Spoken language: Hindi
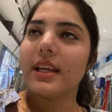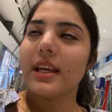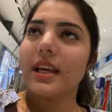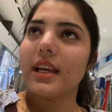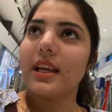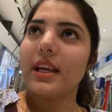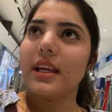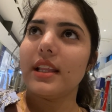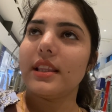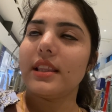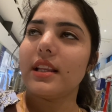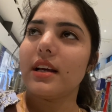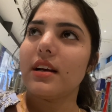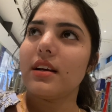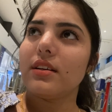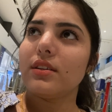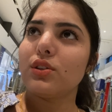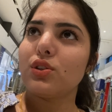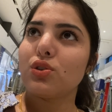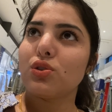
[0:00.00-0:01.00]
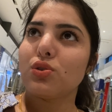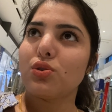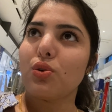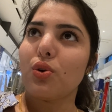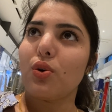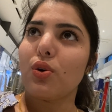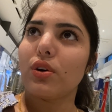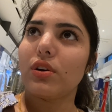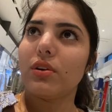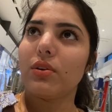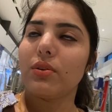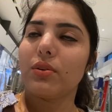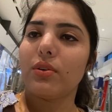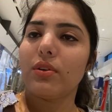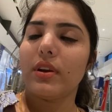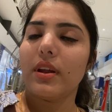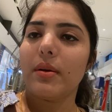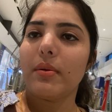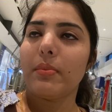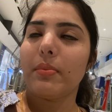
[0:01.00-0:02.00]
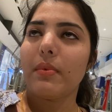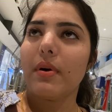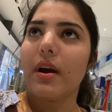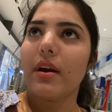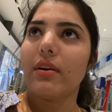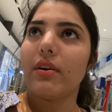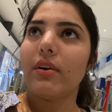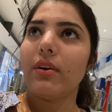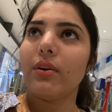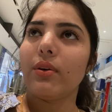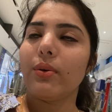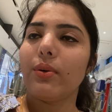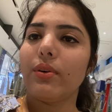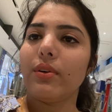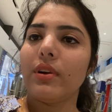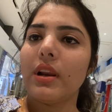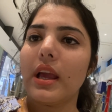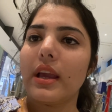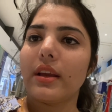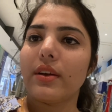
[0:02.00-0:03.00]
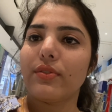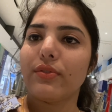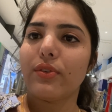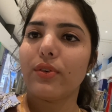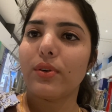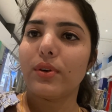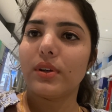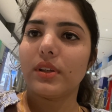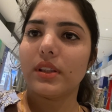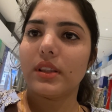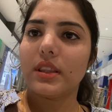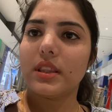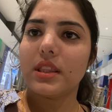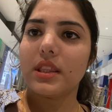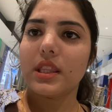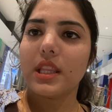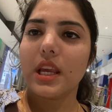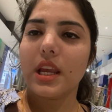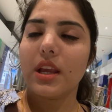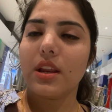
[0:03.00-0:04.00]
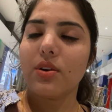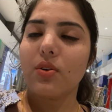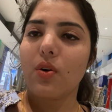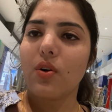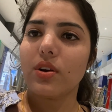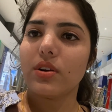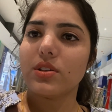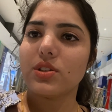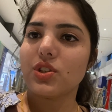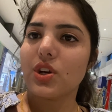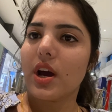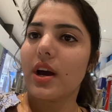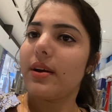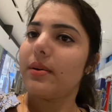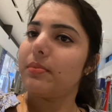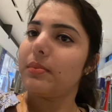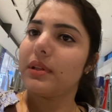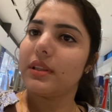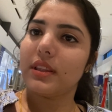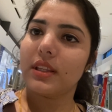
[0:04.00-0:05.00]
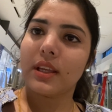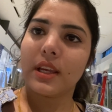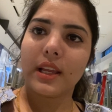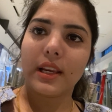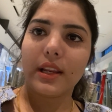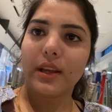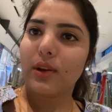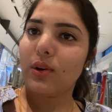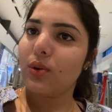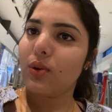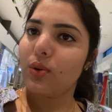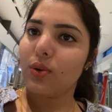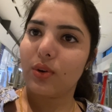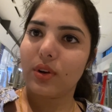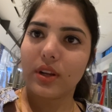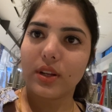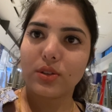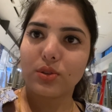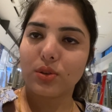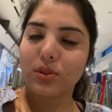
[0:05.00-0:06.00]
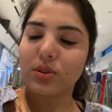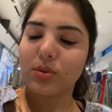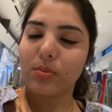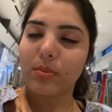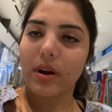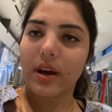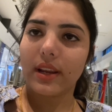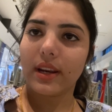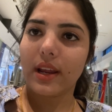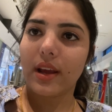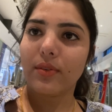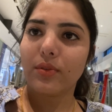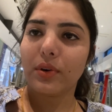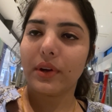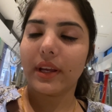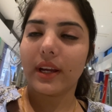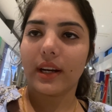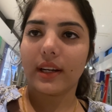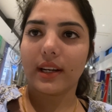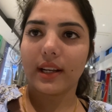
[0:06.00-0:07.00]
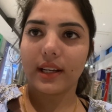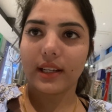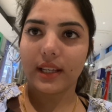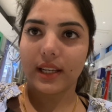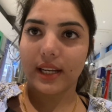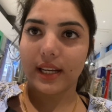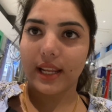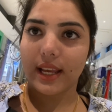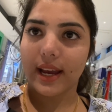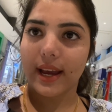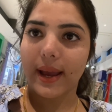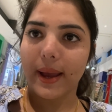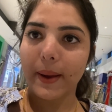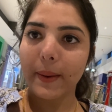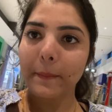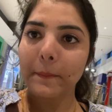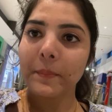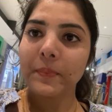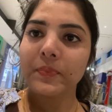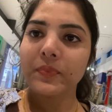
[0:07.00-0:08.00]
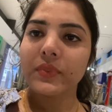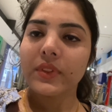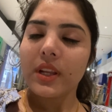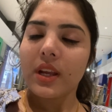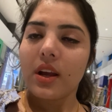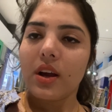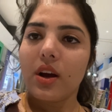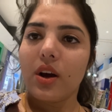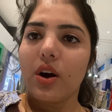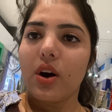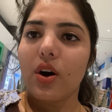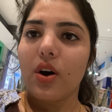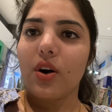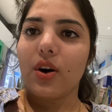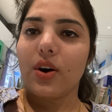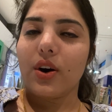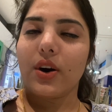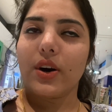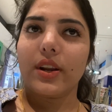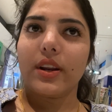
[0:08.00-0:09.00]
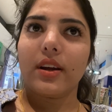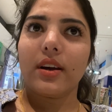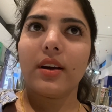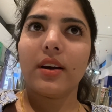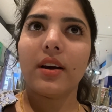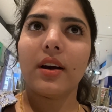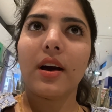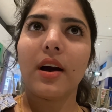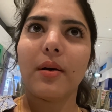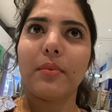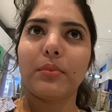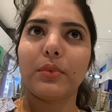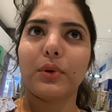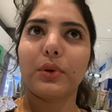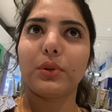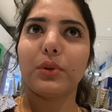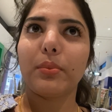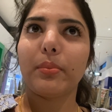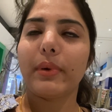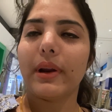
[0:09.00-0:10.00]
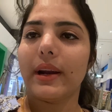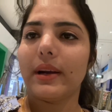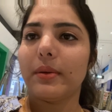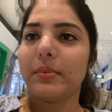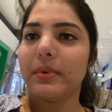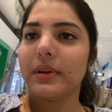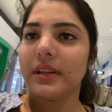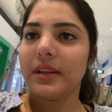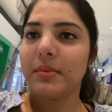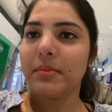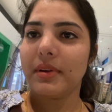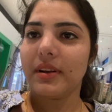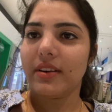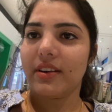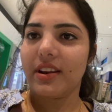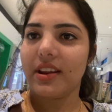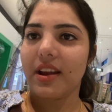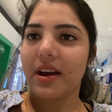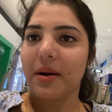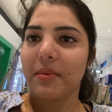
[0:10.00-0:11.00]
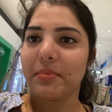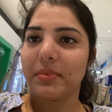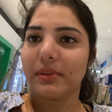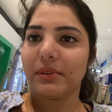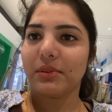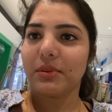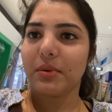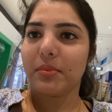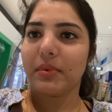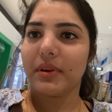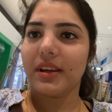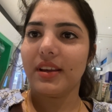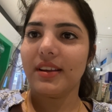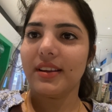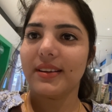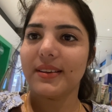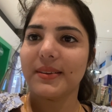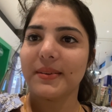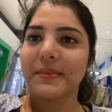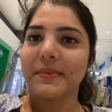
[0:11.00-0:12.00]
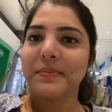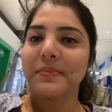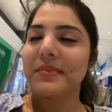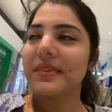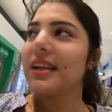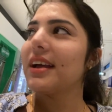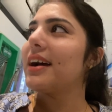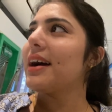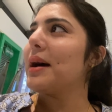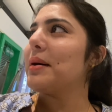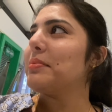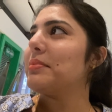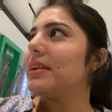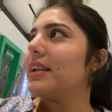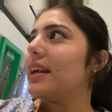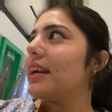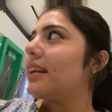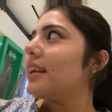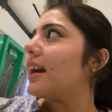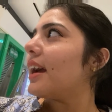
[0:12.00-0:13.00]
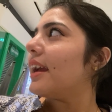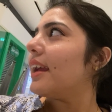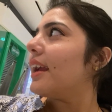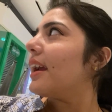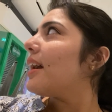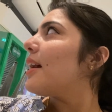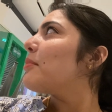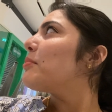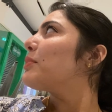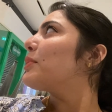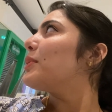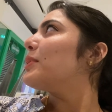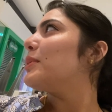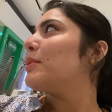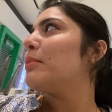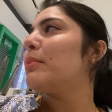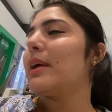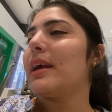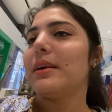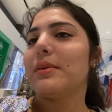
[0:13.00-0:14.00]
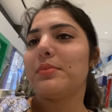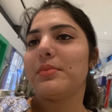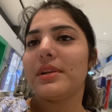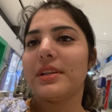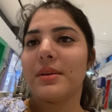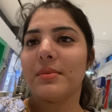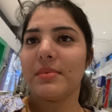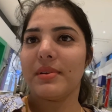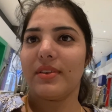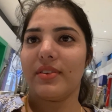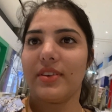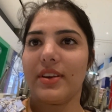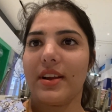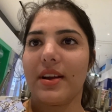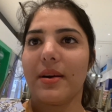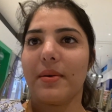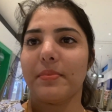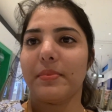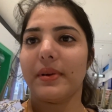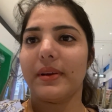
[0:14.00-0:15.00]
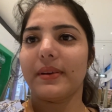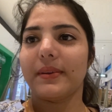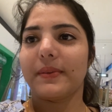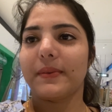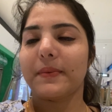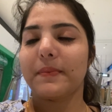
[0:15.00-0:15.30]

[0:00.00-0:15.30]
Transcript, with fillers: कि इतना स्टॉक लोगों ने आई डोंट नो लाइक फोर तीन और चार मंथ के लिए लोगों ने जो सामान है वो इकट्ठा कर लिया है और हमको तो ब्रेड भी नहीं मिल रही यहाँ पे तो अभी हम लेट आए हैं हमको तो ब्रेड भी नहीं मिल रही यहाँ पे